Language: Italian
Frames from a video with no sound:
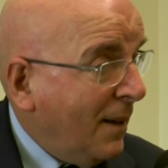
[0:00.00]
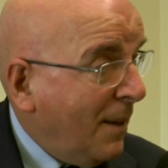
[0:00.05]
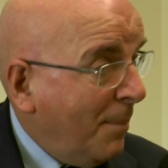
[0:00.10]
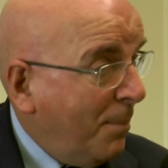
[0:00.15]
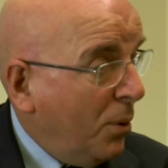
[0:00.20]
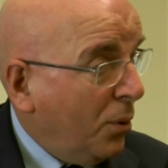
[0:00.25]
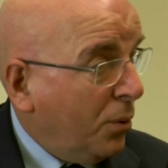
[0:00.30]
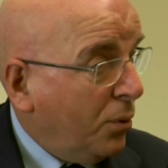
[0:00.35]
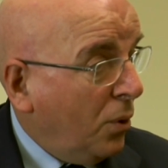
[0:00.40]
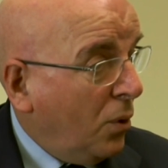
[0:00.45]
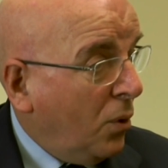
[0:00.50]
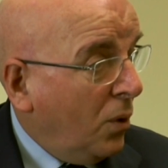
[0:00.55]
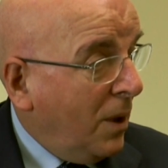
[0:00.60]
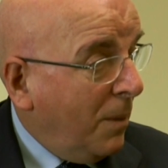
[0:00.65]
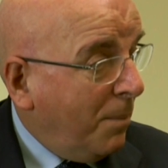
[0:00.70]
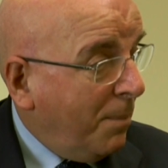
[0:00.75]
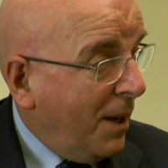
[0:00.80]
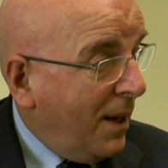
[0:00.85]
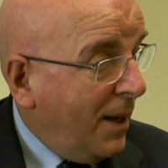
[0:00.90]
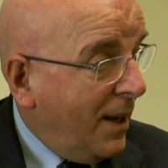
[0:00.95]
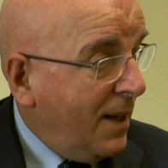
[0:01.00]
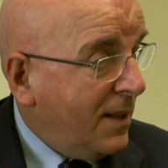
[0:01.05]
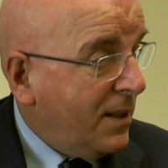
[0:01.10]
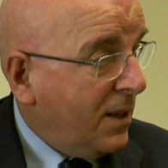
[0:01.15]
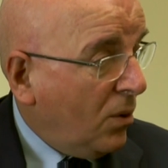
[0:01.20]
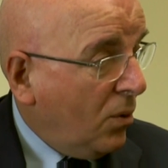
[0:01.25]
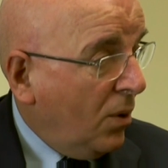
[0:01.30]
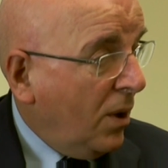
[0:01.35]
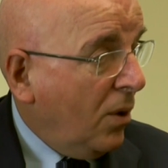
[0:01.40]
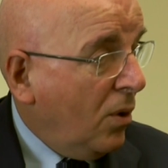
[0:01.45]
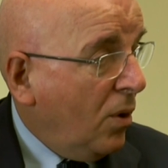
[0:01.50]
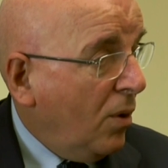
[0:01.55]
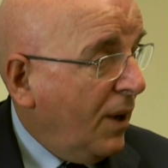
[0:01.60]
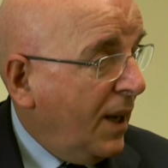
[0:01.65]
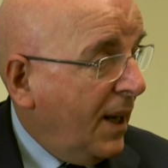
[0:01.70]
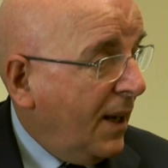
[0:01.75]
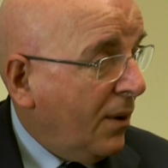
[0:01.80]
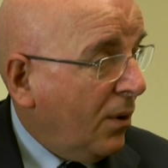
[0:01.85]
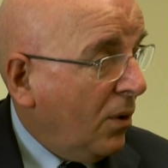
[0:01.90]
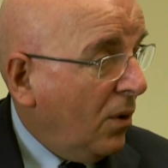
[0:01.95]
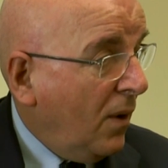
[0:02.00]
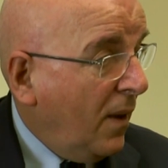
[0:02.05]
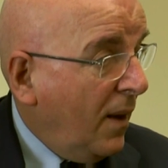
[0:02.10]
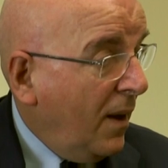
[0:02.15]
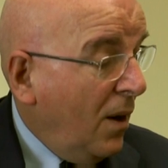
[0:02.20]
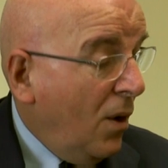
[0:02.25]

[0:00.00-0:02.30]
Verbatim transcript: rapporto con il Paese, con il Governo,